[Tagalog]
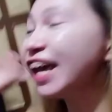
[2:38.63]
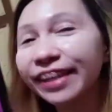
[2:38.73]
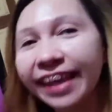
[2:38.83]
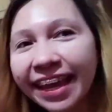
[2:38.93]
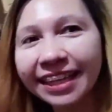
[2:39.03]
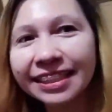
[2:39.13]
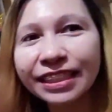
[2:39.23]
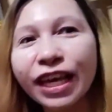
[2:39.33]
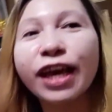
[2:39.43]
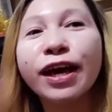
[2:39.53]
yes,
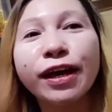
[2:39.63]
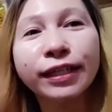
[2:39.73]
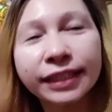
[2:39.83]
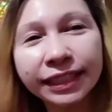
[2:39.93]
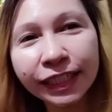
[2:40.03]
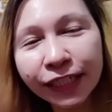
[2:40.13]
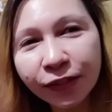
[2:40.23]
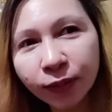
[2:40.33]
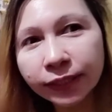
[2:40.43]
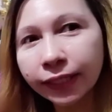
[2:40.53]

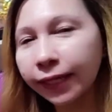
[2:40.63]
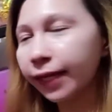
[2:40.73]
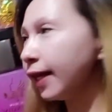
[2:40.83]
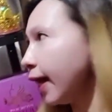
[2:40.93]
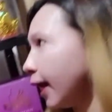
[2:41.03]
Seriously,